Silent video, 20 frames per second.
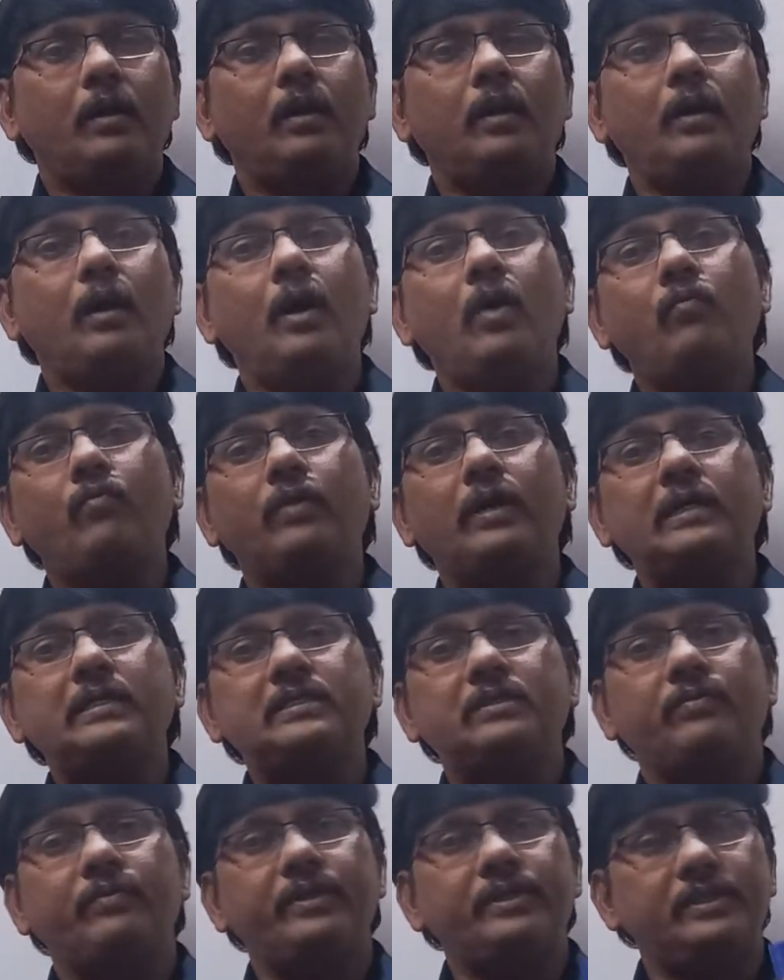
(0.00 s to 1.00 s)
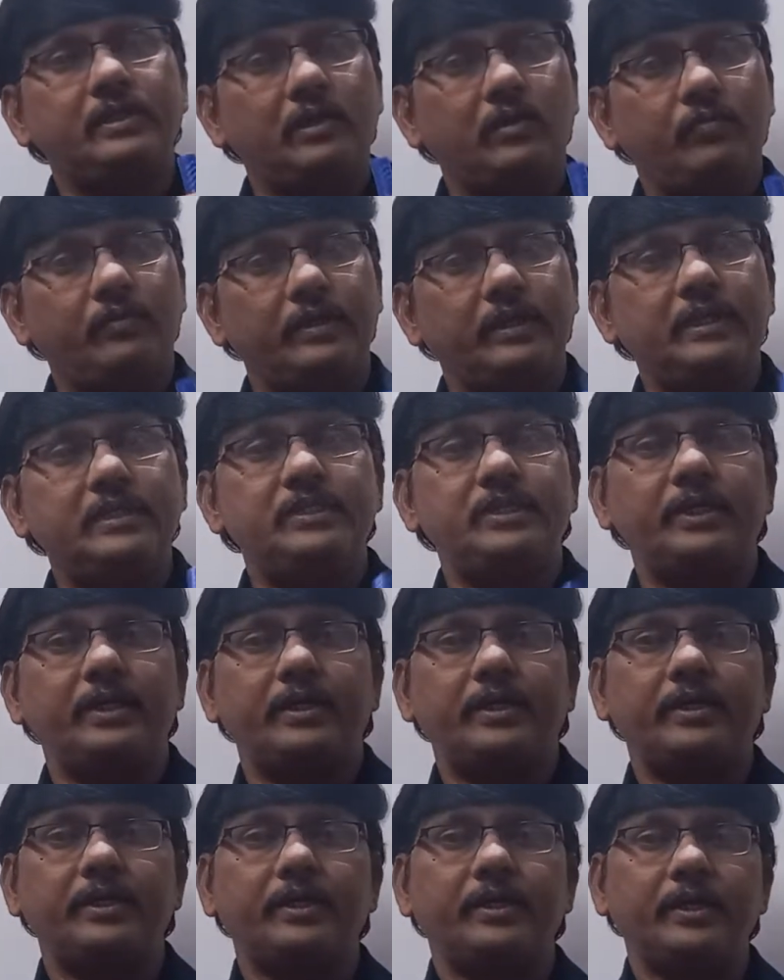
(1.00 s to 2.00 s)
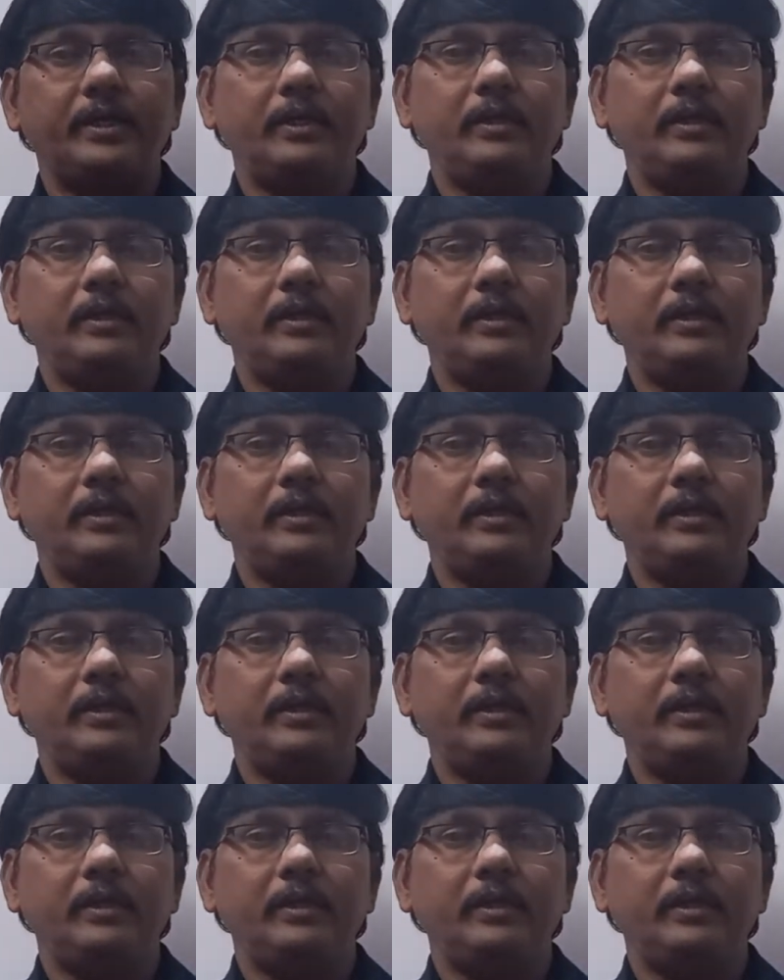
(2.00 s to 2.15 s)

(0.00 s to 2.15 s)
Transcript: లా ఆఫ్ కన్జర్వేషన్ ఆఫ్ ఎనర్జీ అంటే